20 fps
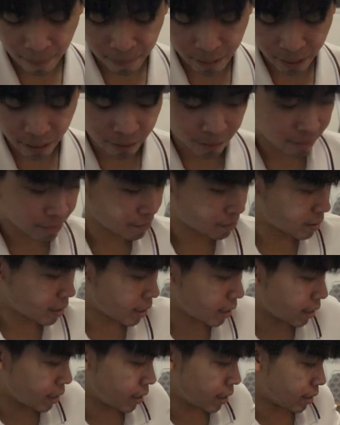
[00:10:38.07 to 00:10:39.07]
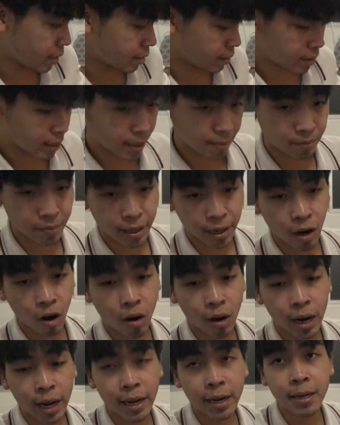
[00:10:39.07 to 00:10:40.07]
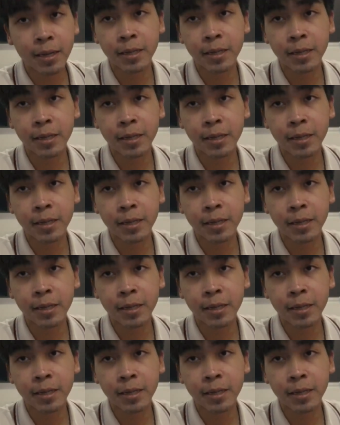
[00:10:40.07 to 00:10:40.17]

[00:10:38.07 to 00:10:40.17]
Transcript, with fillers: บหนึ่ง เออ เก็บในกล่องแล้ว